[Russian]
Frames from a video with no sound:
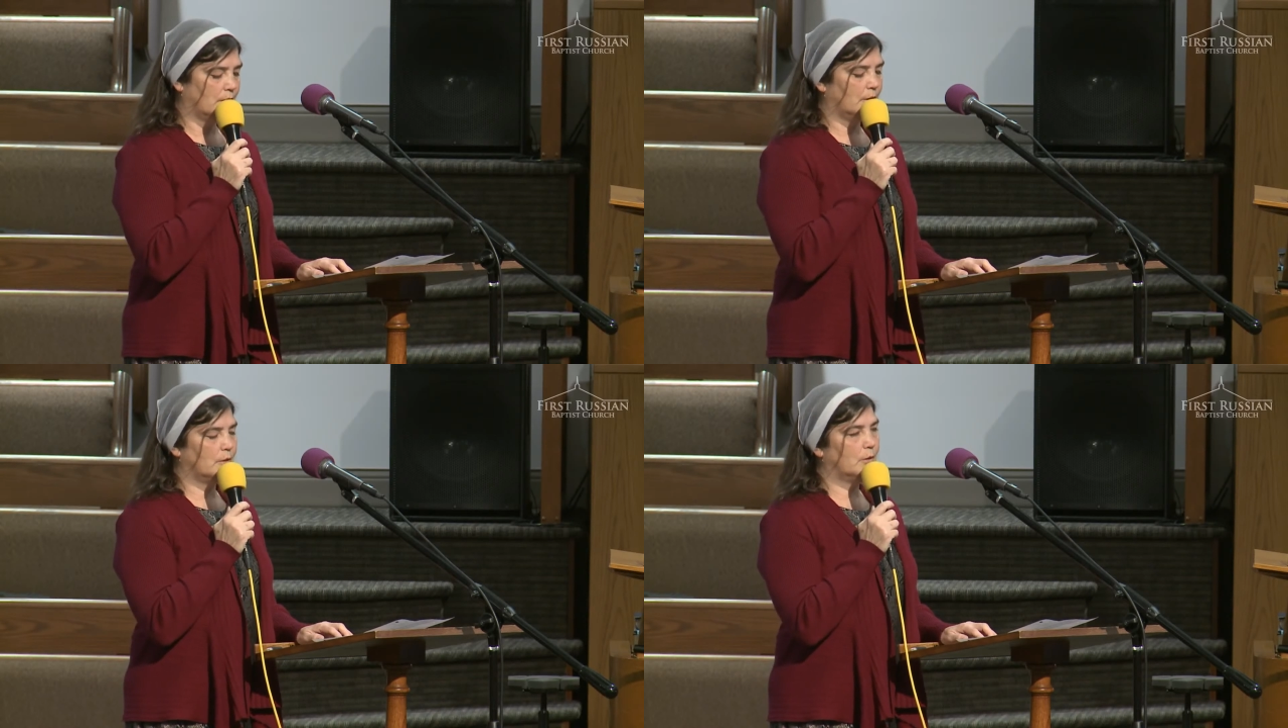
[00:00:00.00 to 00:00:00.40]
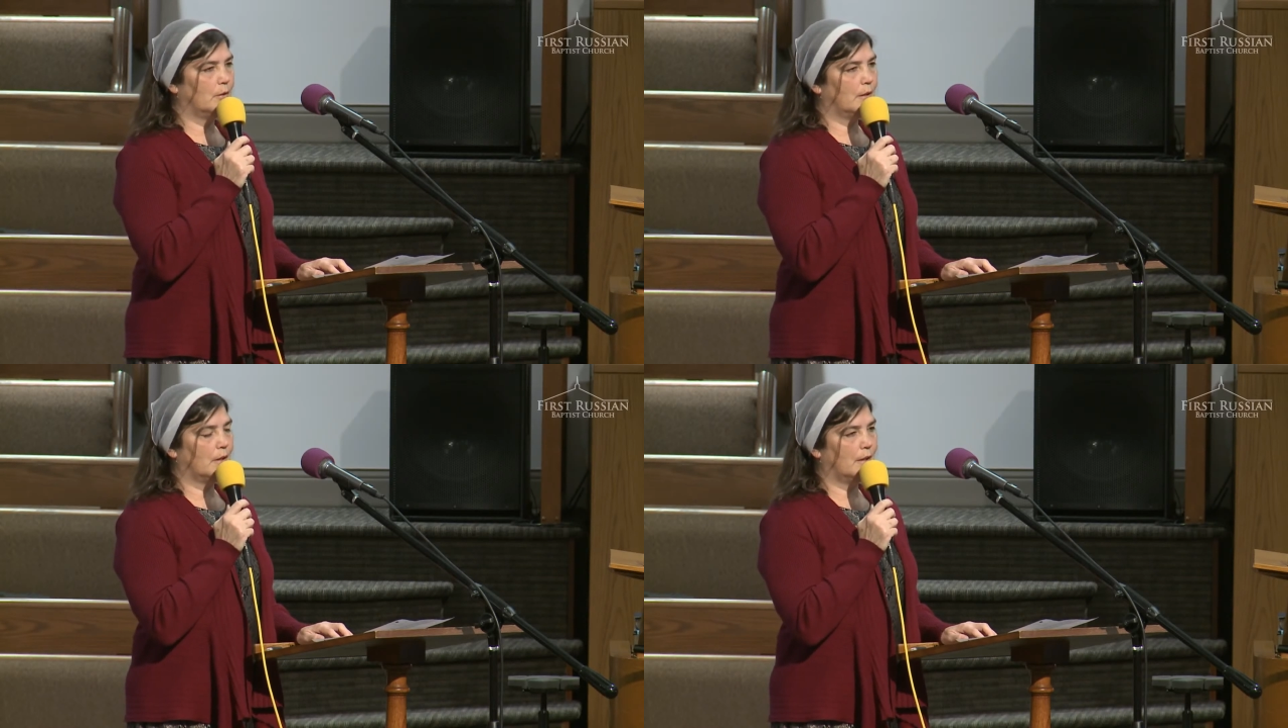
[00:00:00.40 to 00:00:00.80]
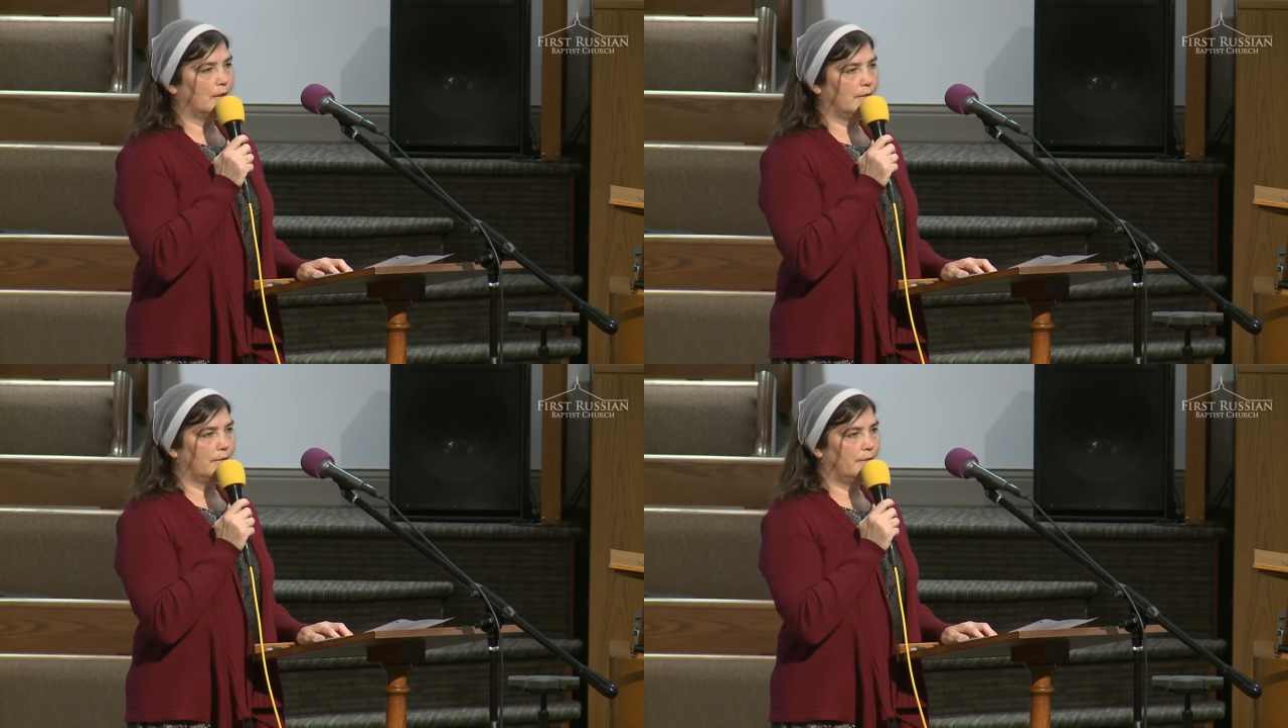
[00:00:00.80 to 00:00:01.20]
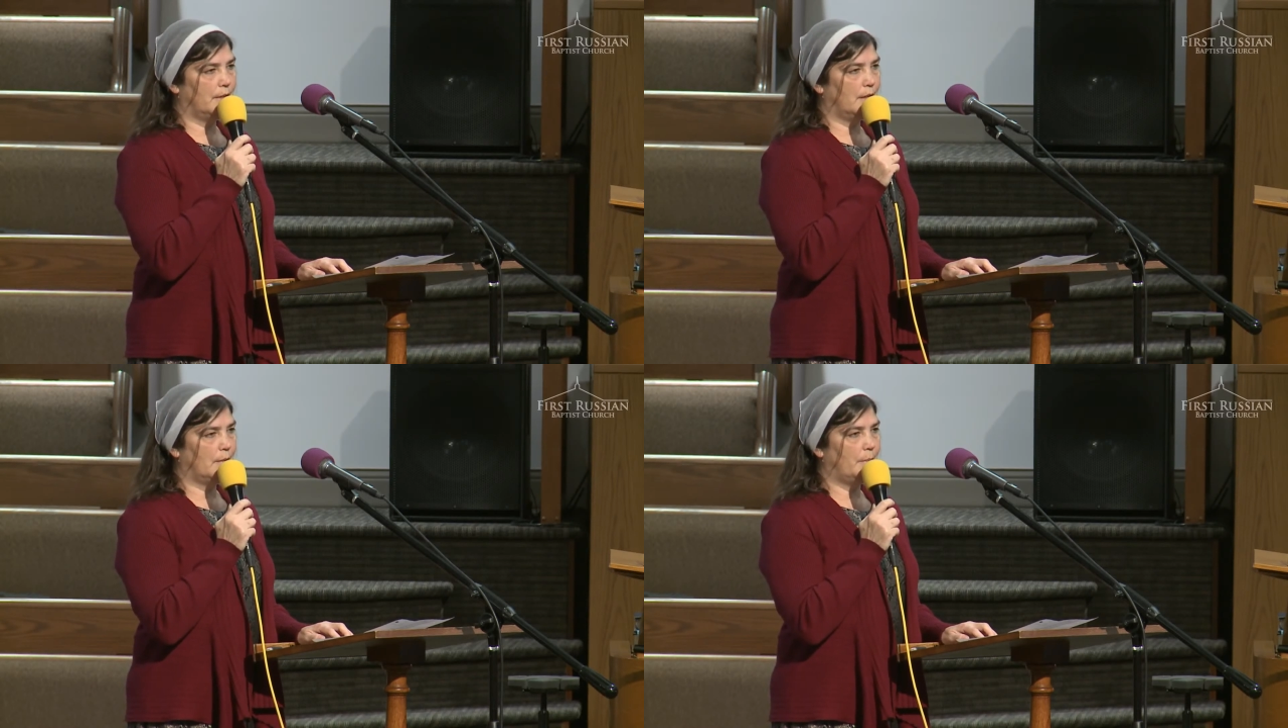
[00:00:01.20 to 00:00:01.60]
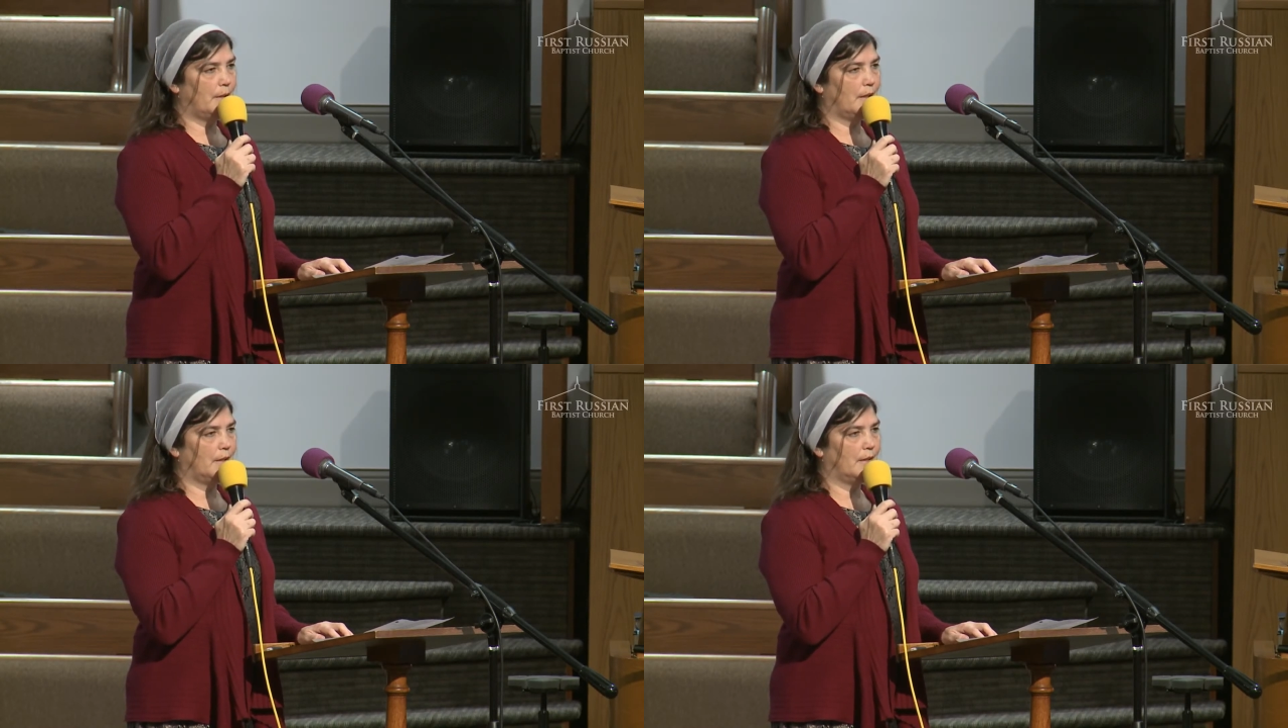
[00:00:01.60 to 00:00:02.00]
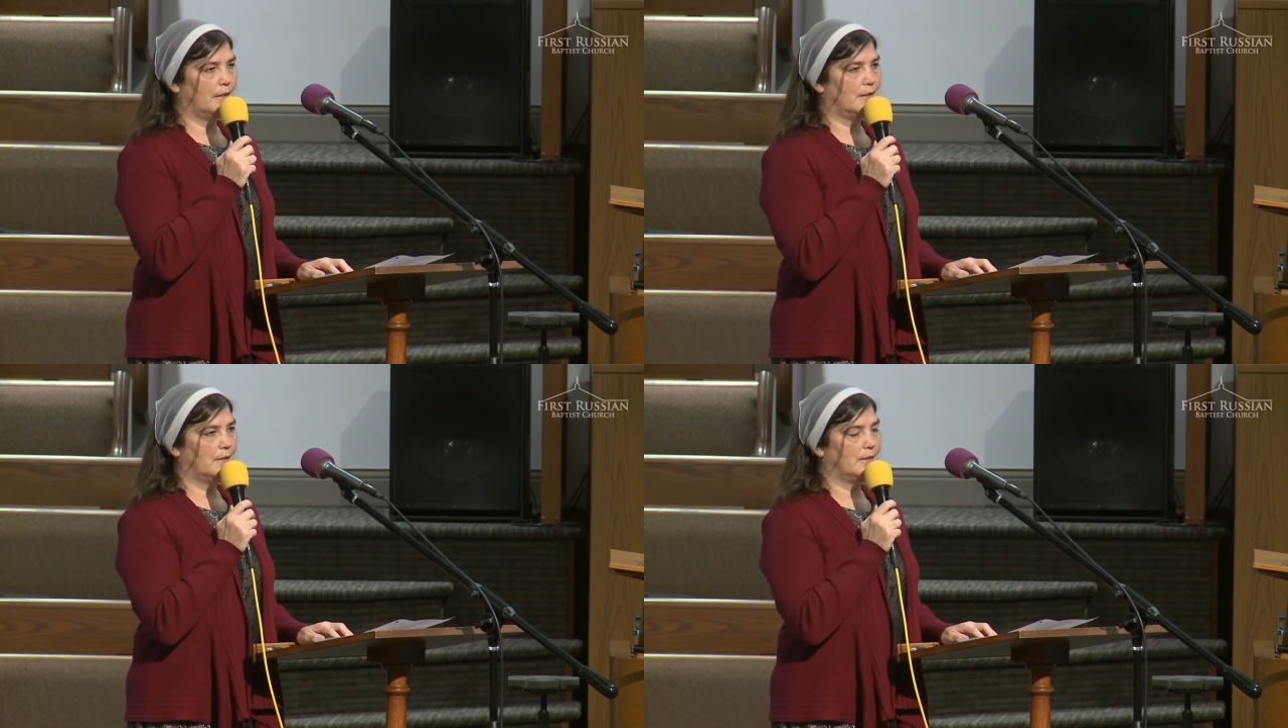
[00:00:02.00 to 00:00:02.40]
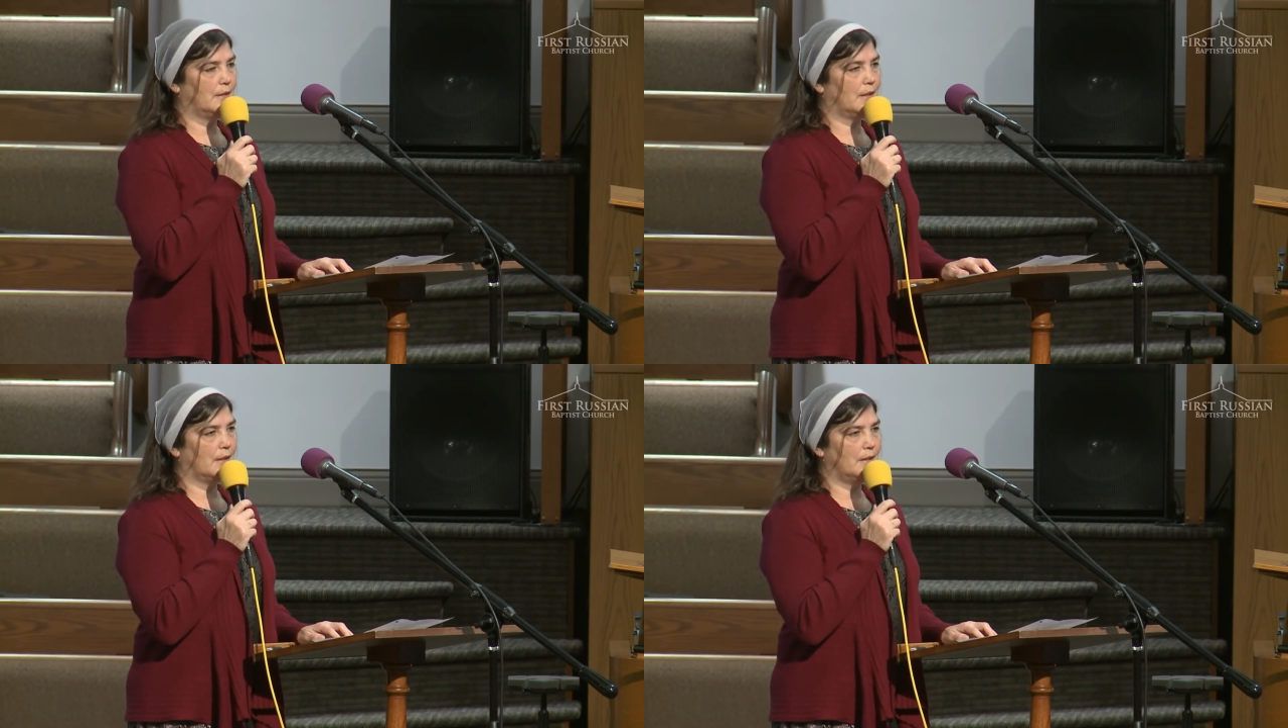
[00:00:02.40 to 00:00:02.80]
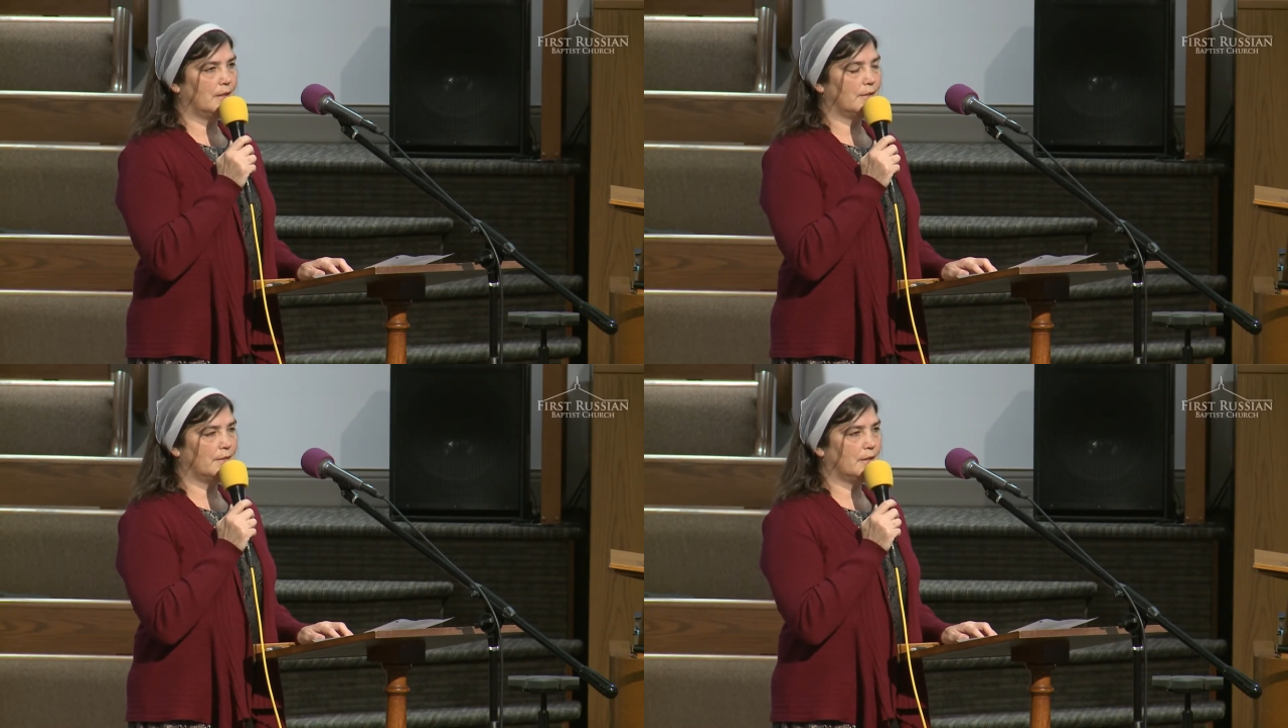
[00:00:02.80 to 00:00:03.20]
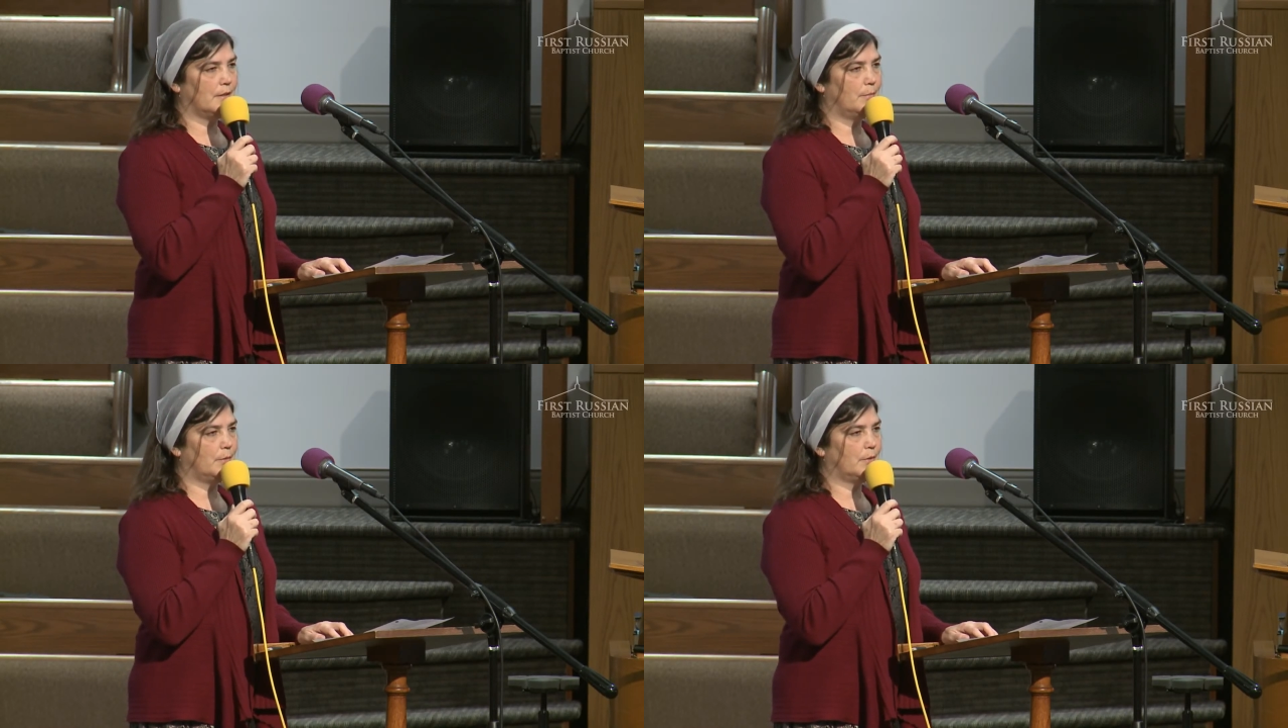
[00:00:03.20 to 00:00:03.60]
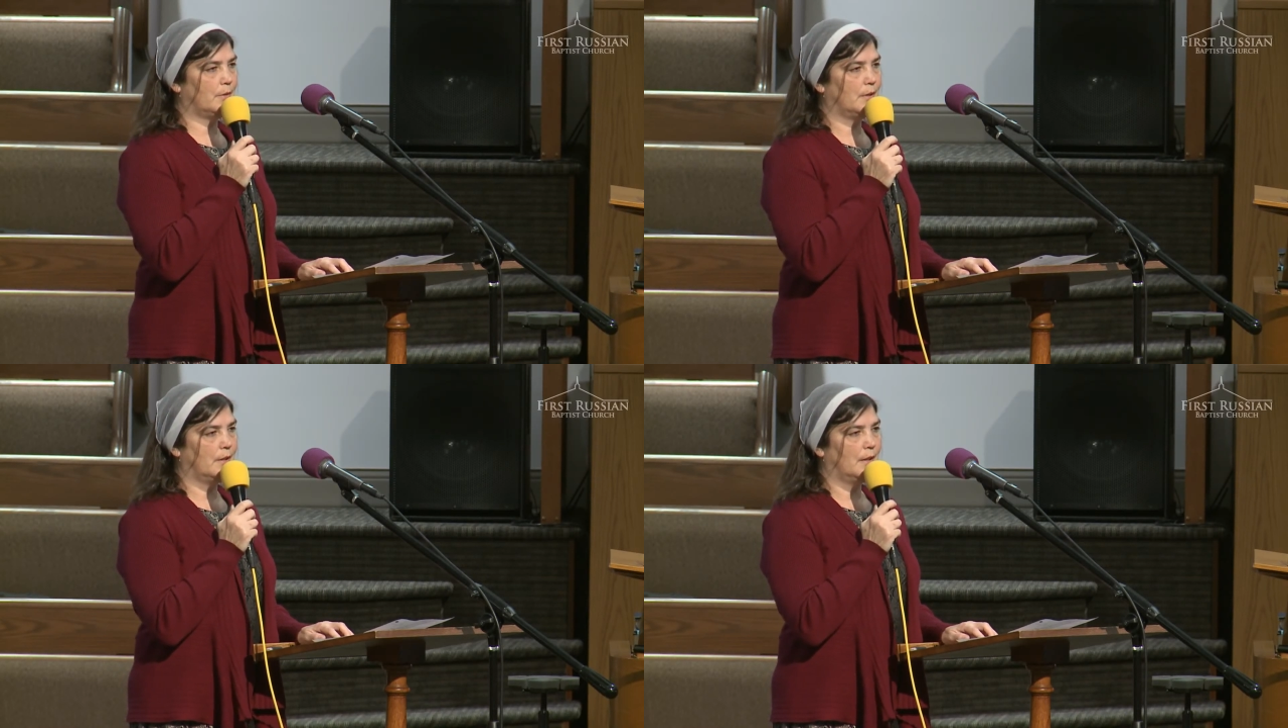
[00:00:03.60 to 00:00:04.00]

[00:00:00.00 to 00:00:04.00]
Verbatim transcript: но только в небе, наконец всему,